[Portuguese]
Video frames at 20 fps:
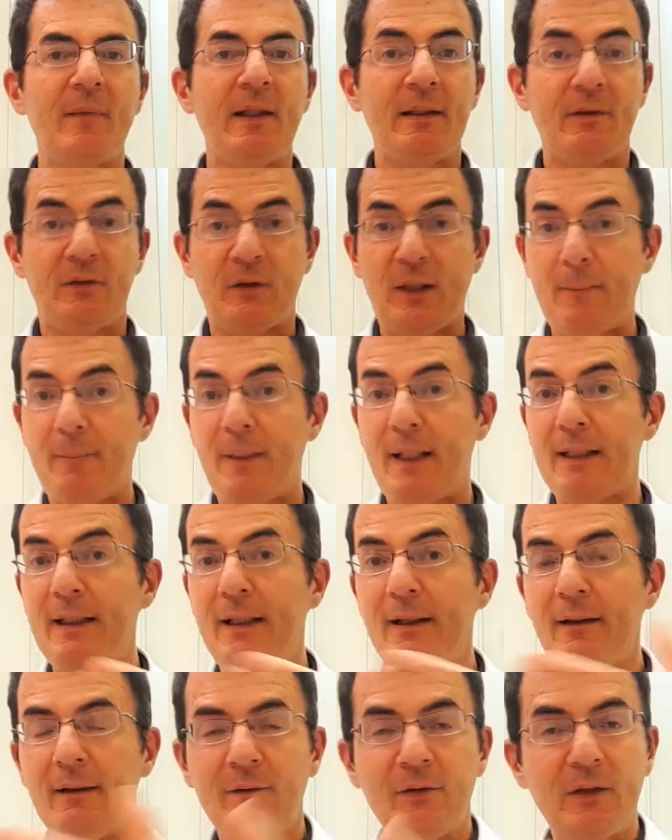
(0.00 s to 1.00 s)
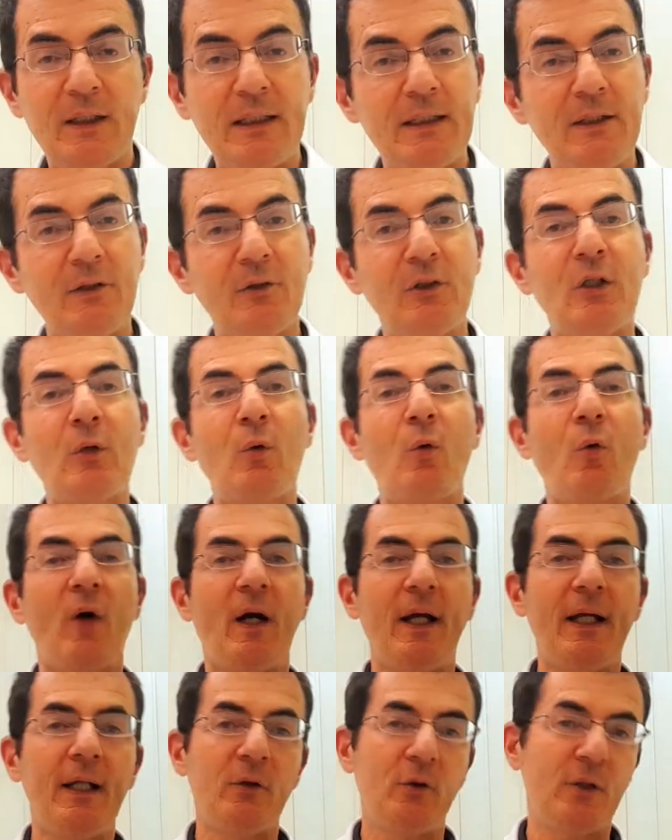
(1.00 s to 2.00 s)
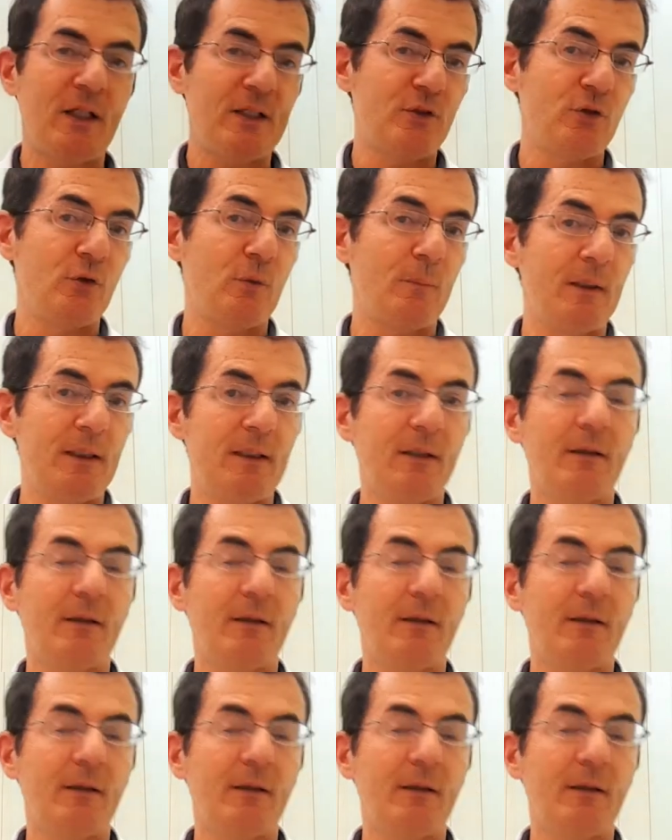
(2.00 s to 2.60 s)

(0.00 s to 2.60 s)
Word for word: Trabalhar andando e correndo na subida